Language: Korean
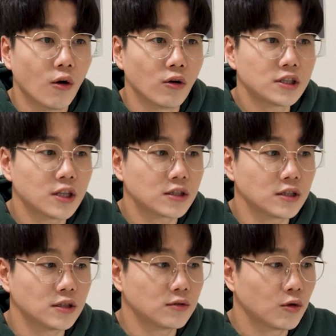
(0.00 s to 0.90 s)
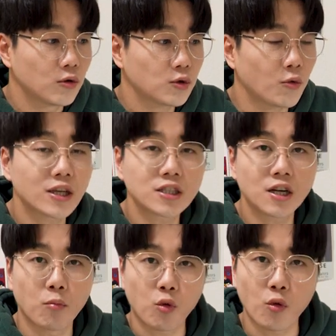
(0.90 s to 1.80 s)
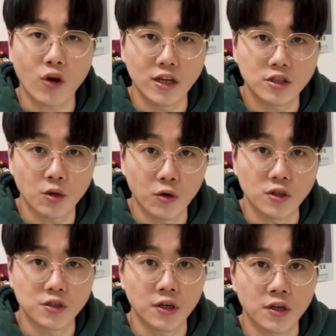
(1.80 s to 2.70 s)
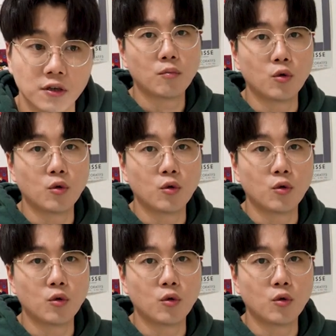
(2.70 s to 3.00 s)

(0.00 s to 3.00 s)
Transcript: 어찌됐든 좀 확실한 목표가 있어 보였어요.